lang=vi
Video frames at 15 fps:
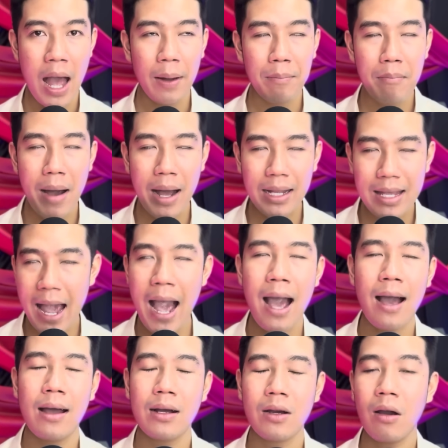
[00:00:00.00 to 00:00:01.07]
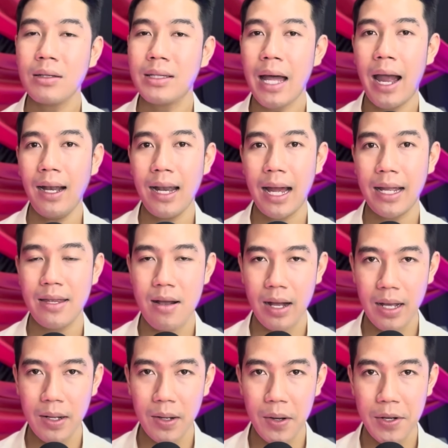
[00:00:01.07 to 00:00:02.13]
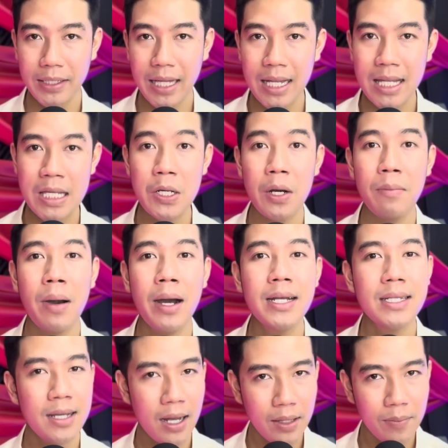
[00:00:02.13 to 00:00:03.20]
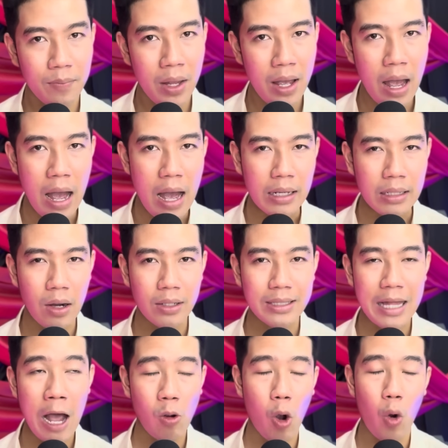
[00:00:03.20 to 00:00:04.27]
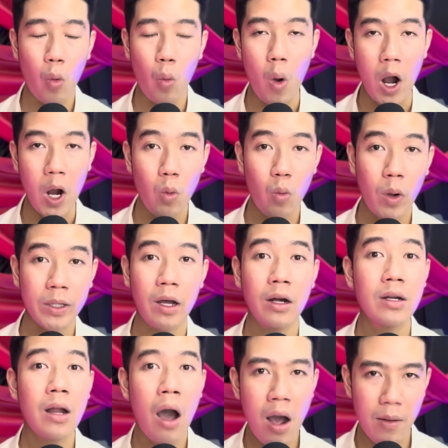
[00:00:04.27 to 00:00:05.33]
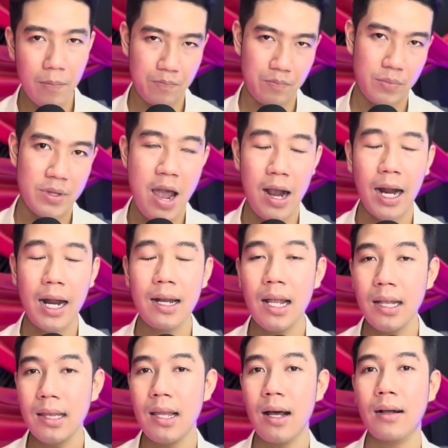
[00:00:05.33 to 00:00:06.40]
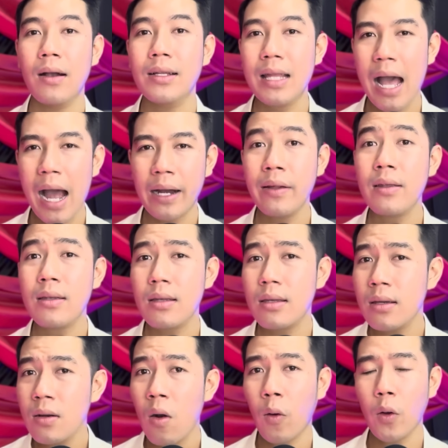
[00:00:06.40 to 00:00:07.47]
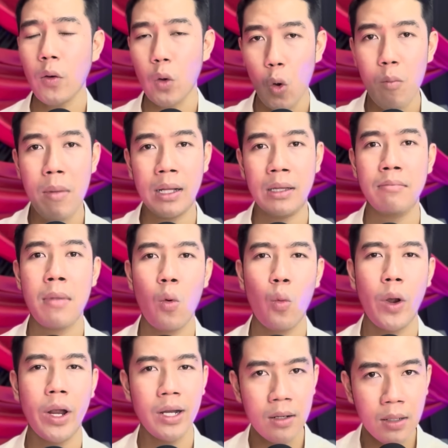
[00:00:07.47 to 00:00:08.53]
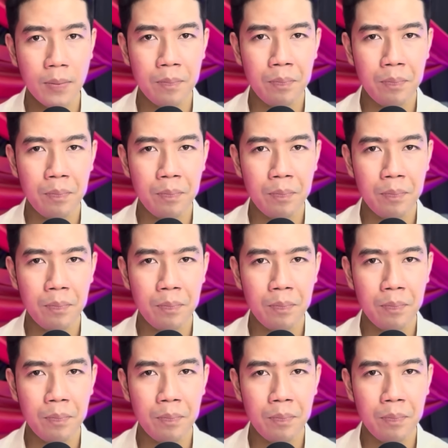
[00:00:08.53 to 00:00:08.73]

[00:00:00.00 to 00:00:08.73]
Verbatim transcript: Ma da có thể là những cái người người ta vừa mới chết, người ta còn quẩn quanh ở đó, và cái linh lực người ta nó chưa có đủ mạnh bằng quỷ nước.